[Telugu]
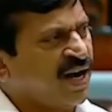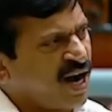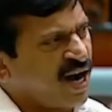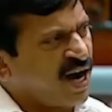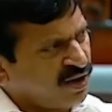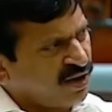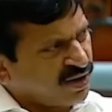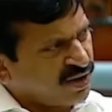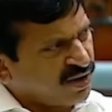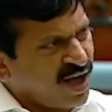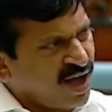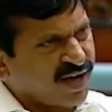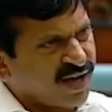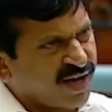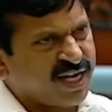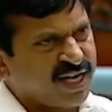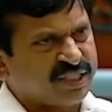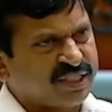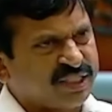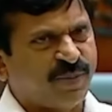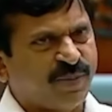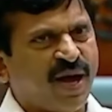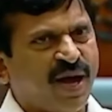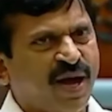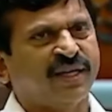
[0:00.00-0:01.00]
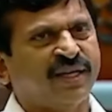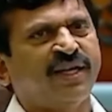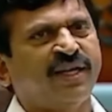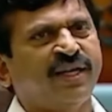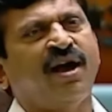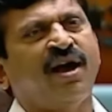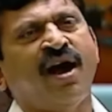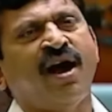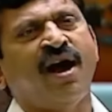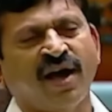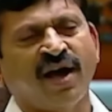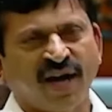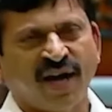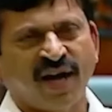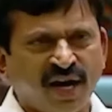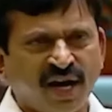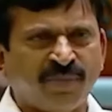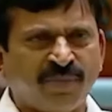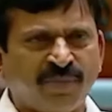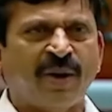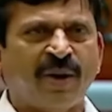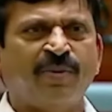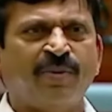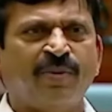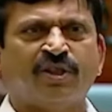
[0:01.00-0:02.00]
ఆనాడు కాంగ్రెస్ పార్టీ
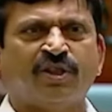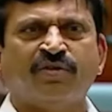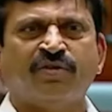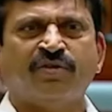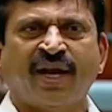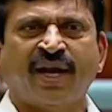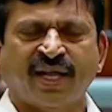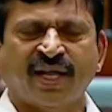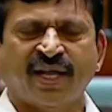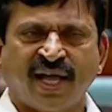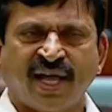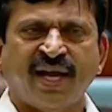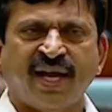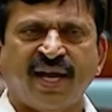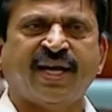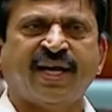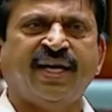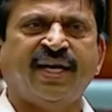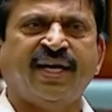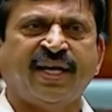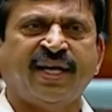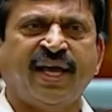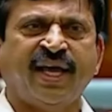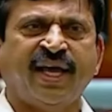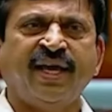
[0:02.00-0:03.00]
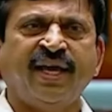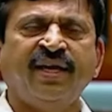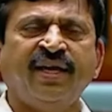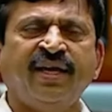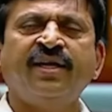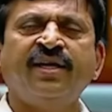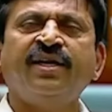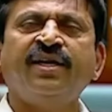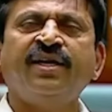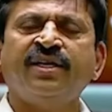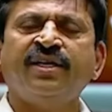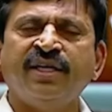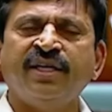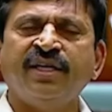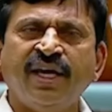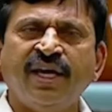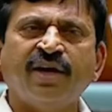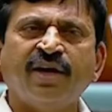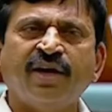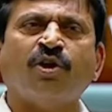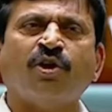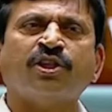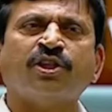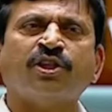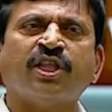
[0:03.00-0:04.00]
ఆనాడు ప్రభుత్వం అన్నదానికంటే
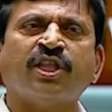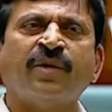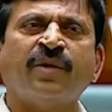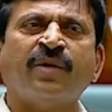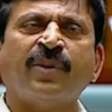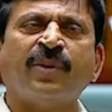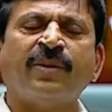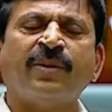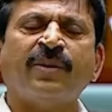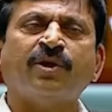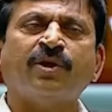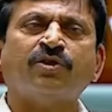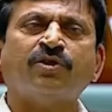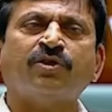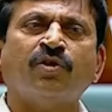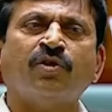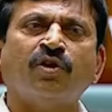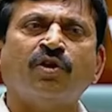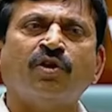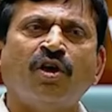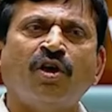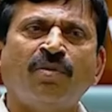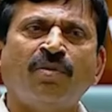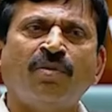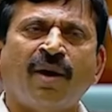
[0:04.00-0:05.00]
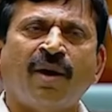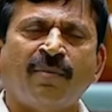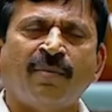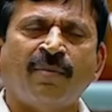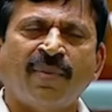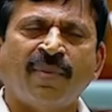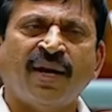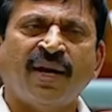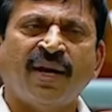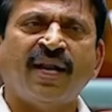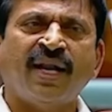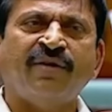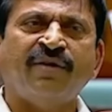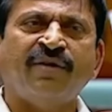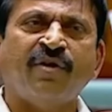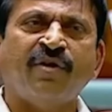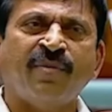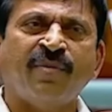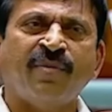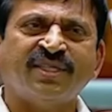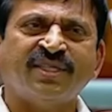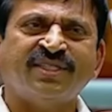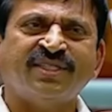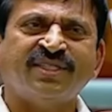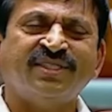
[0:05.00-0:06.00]
ఈ కొత్త ప్రభుత్వంలో మమ్మల్ని
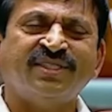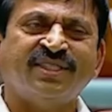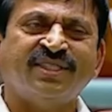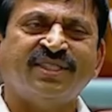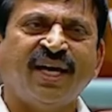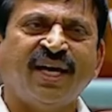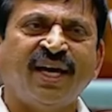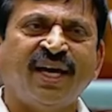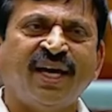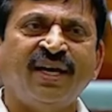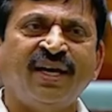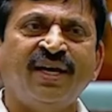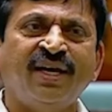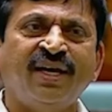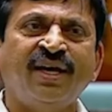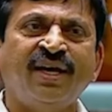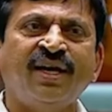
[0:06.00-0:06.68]
విమర్శించే